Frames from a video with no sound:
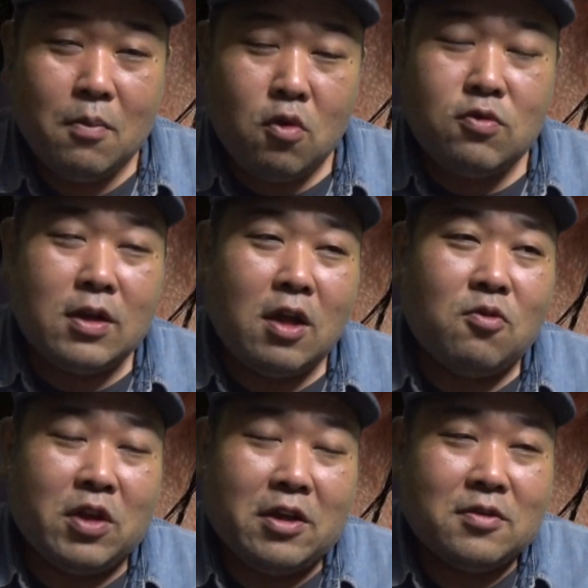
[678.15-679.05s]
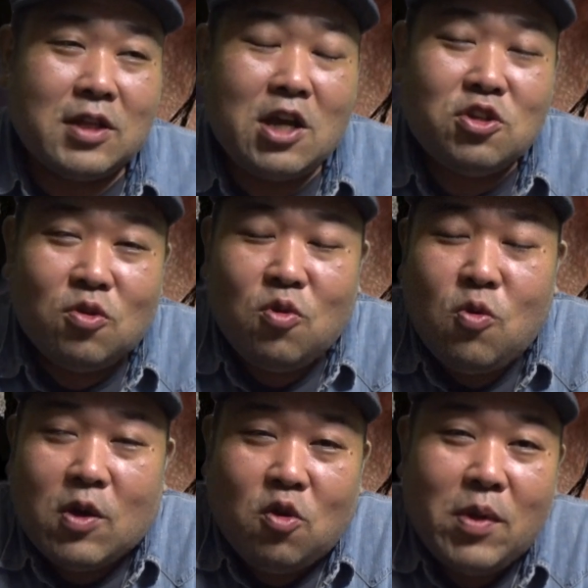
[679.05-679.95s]
僕は結構ね、最初の
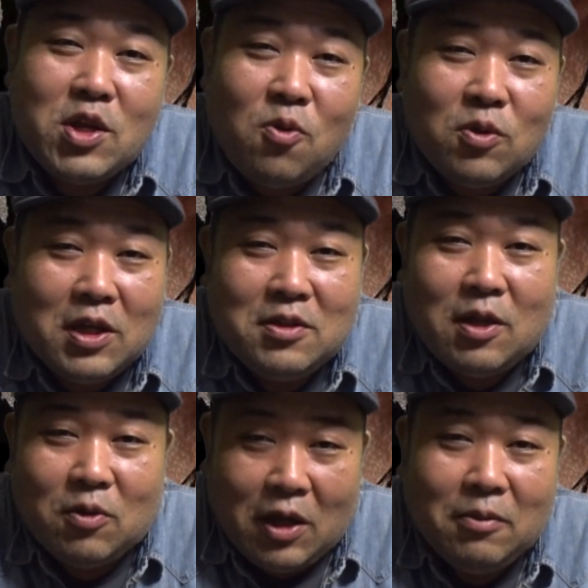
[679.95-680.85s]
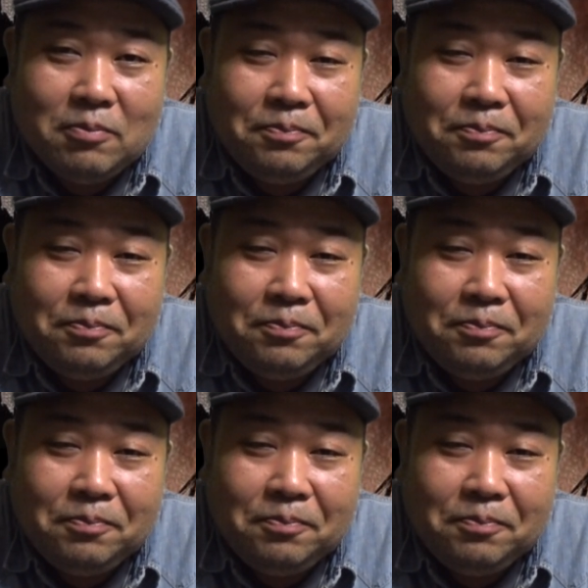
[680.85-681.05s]
方はのめり込んでいったのね。